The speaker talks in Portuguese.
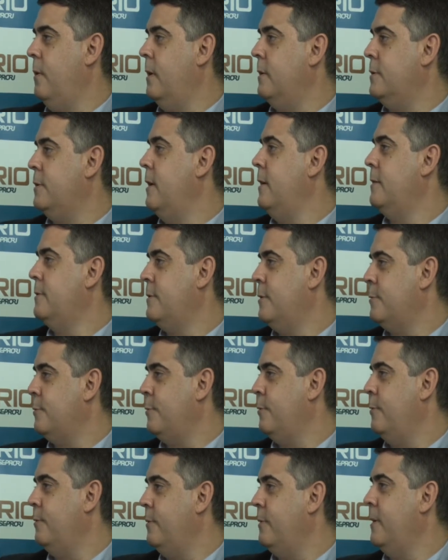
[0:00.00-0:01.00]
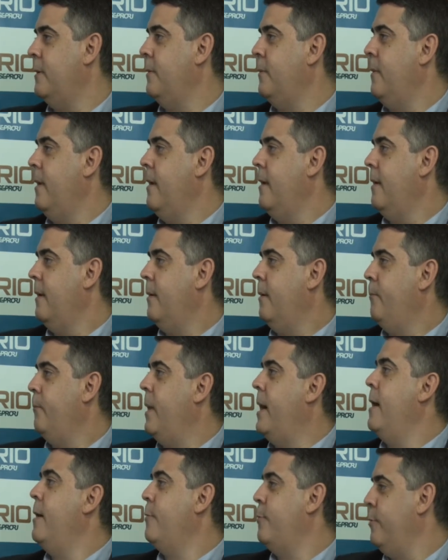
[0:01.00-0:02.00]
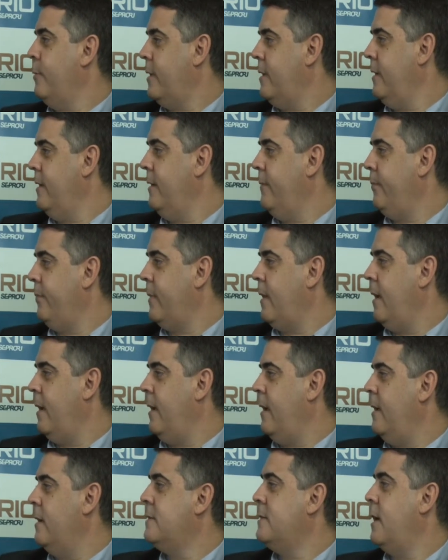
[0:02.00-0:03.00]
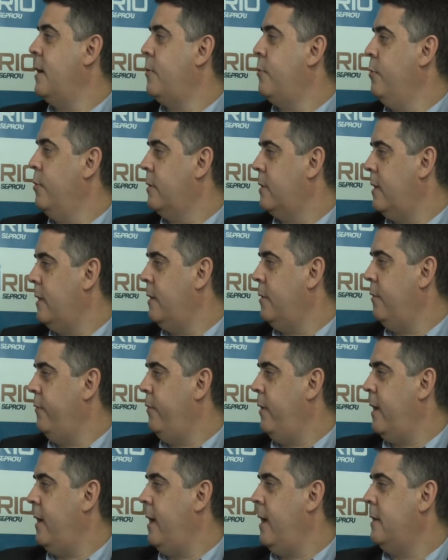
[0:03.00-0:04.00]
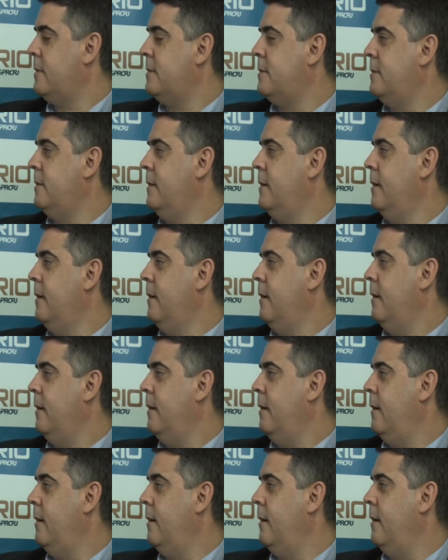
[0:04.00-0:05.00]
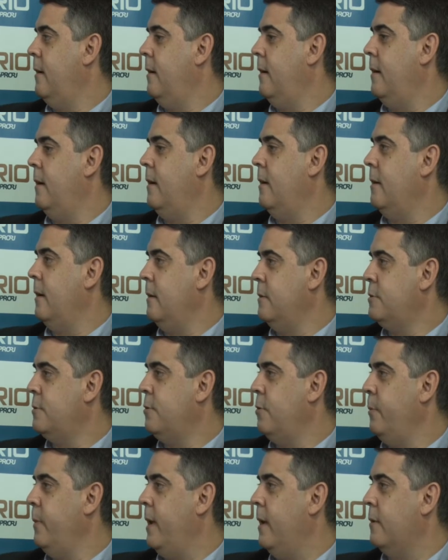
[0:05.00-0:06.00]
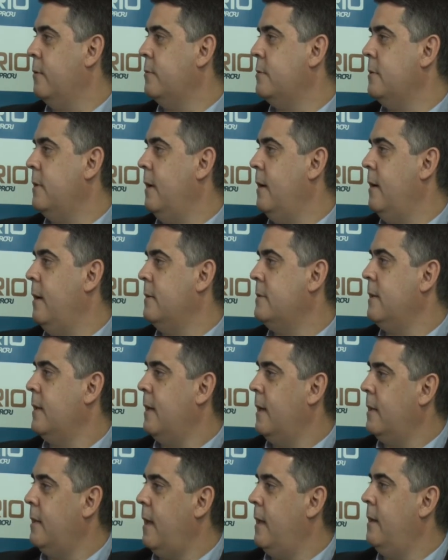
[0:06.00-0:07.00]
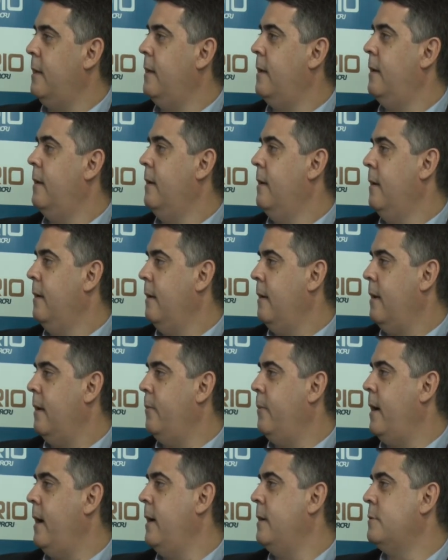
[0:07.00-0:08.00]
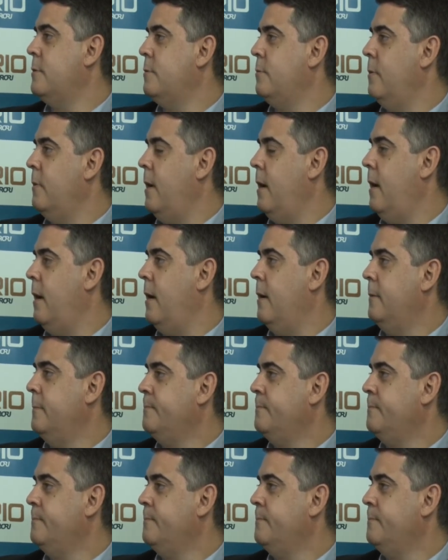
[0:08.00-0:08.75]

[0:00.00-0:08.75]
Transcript: agências ou banco que executa e oferece uh, instrumentos. Né? A secretaria é mais uma,